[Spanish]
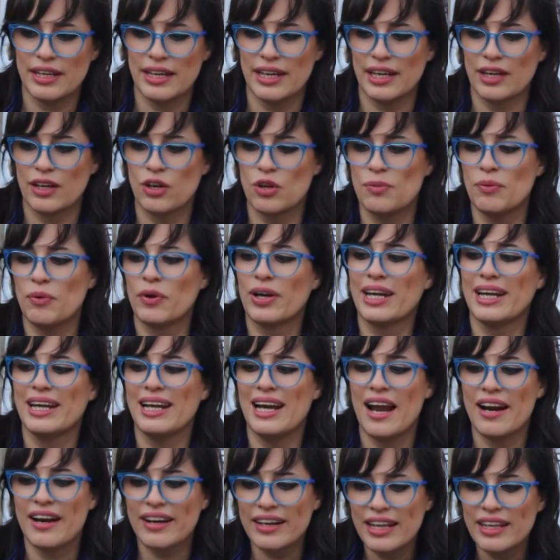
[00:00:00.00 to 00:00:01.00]
es como que
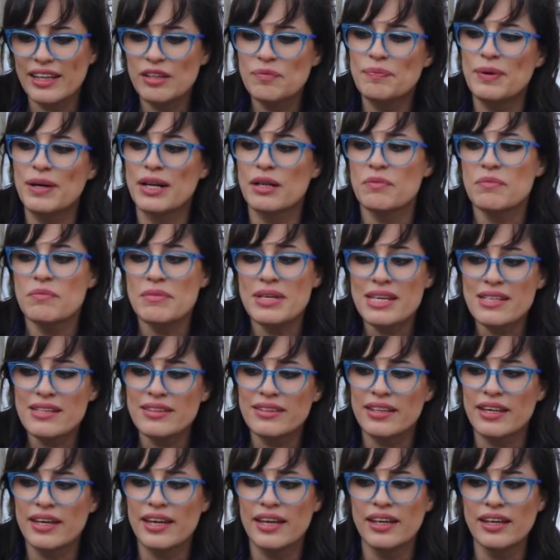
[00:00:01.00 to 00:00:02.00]
la red
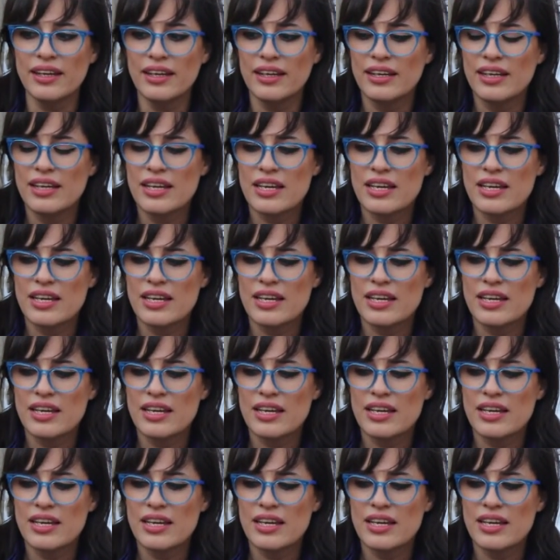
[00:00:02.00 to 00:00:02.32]
permite